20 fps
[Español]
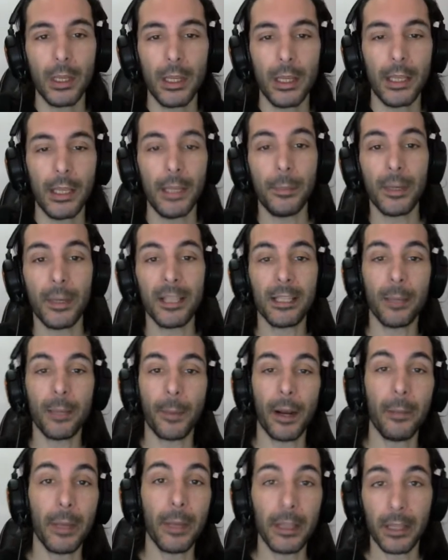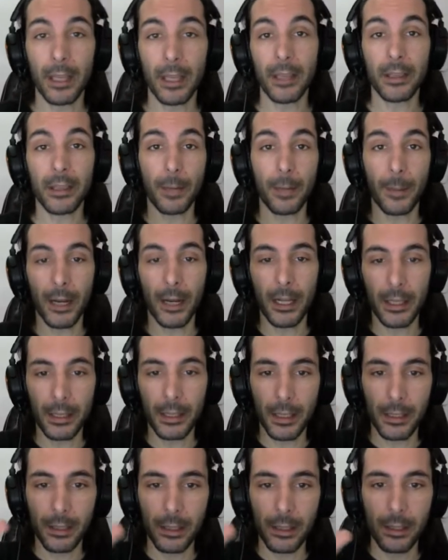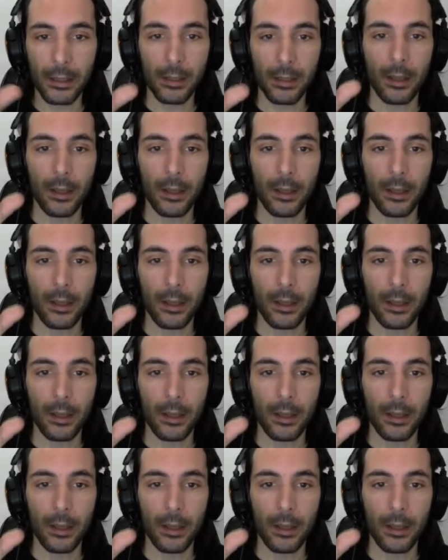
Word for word: Y principalmente, entre paréntesis,